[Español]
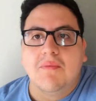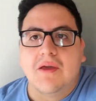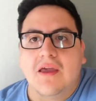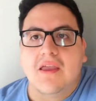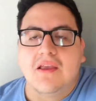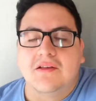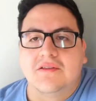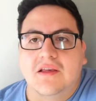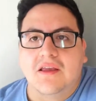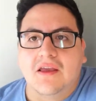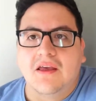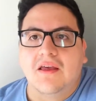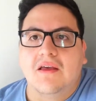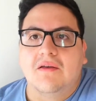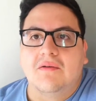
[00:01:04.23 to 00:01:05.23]
pequeña, así
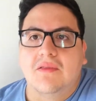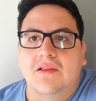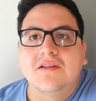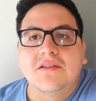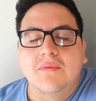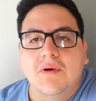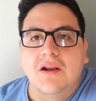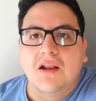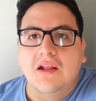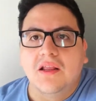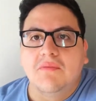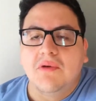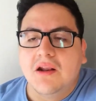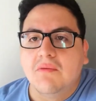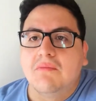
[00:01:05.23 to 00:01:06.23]
que de esa manera
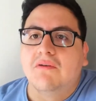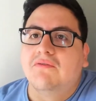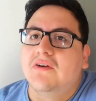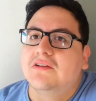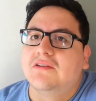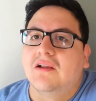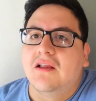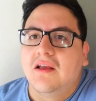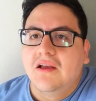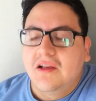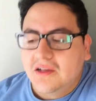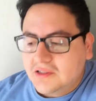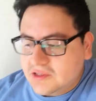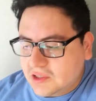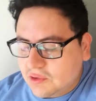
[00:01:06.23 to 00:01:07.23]
también es más fácil.
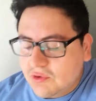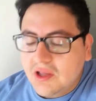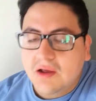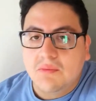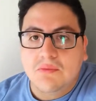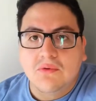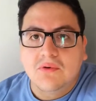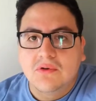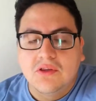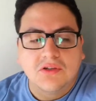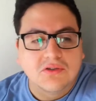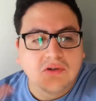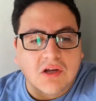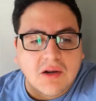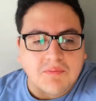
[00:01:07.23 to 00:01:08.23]
Si tuviera muchos
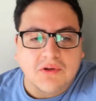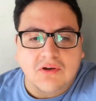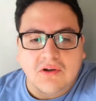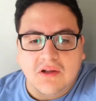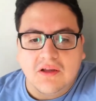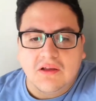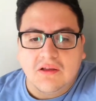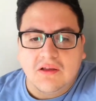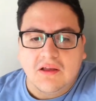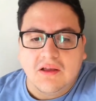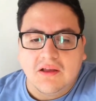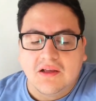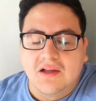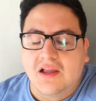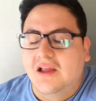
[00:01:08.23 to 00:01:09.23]
suscriptores
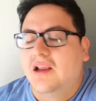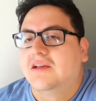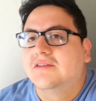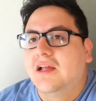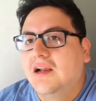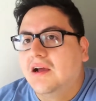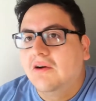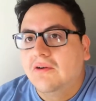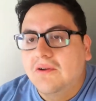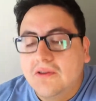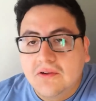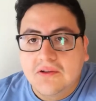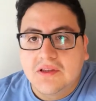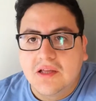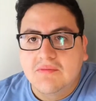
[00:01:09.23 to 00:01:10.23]
eh, que les salga con
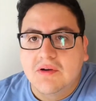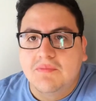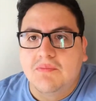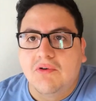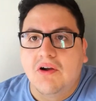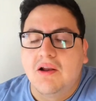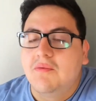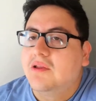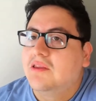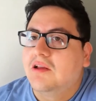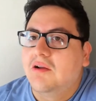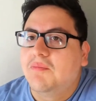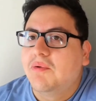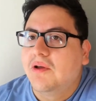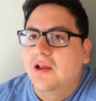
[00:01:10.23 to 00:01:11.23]
otros temas, probablemente
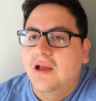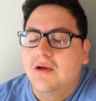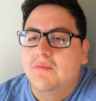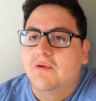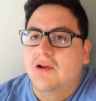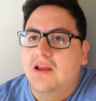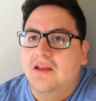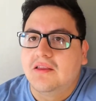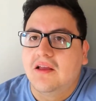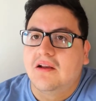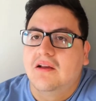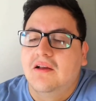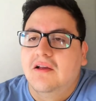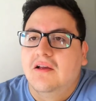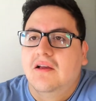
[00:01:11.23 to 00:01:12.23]
los podría
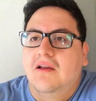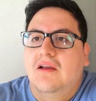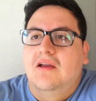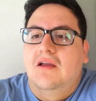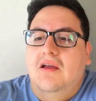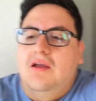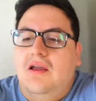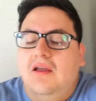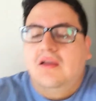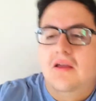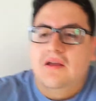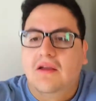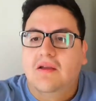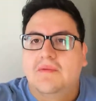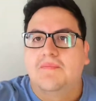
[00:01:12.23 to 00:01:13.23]
molestar.
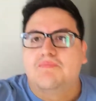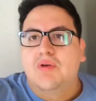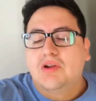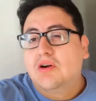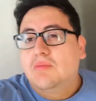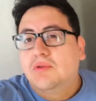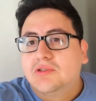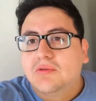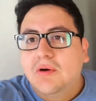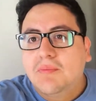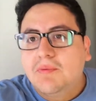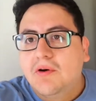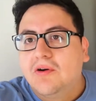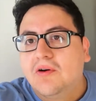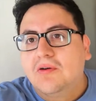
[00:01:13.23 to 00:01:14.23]
Eh, pero como somos
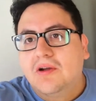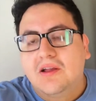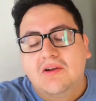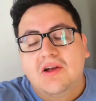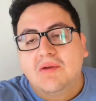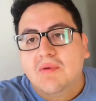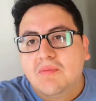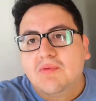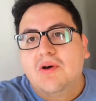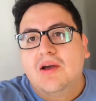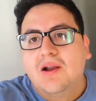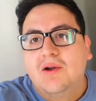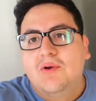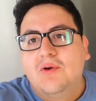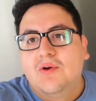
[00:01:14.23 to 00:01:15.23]
pocos, creo que me puedo
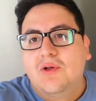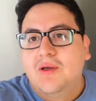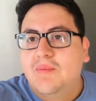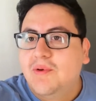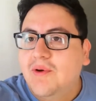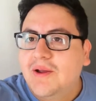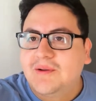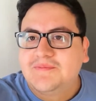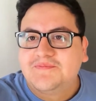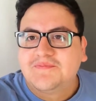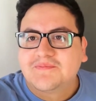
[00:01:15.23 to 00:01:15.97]
dar el lujo de probar.